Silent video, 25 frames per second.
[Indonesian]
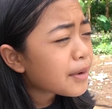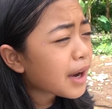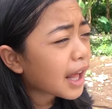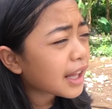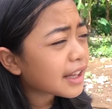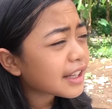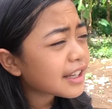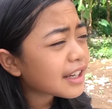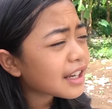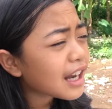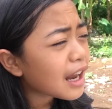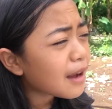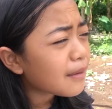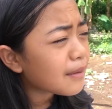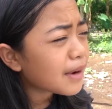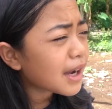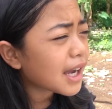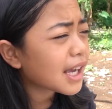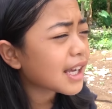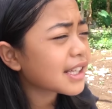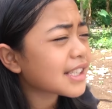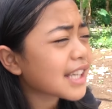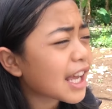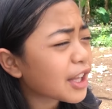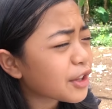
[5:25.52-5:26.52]
Berarti selama
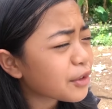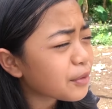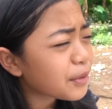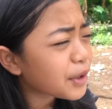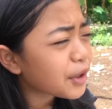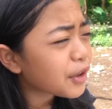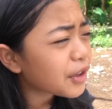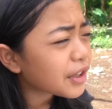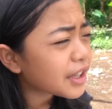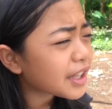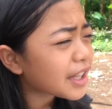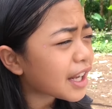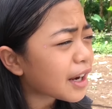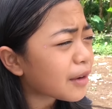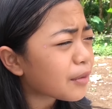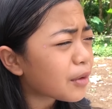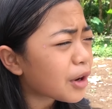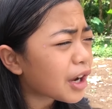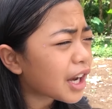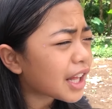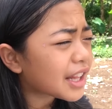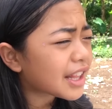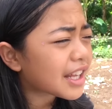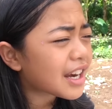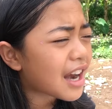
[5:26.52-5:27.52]
satu minggu tidak
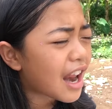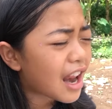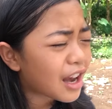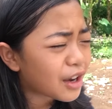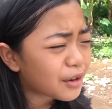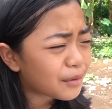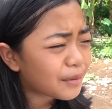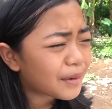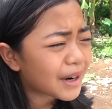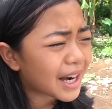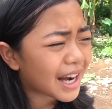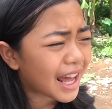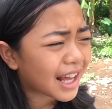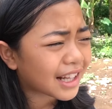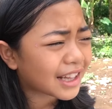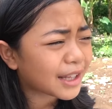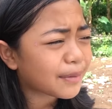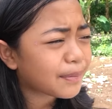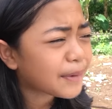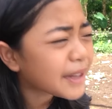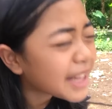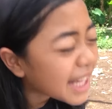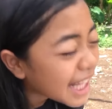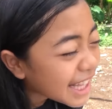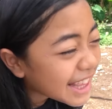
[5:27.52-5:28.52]
boleh terlalu
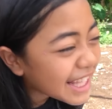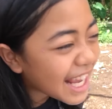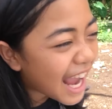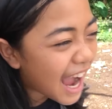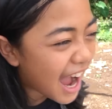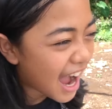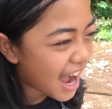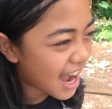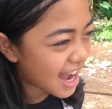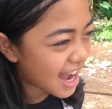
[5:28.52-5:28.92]
beraktivitas ya?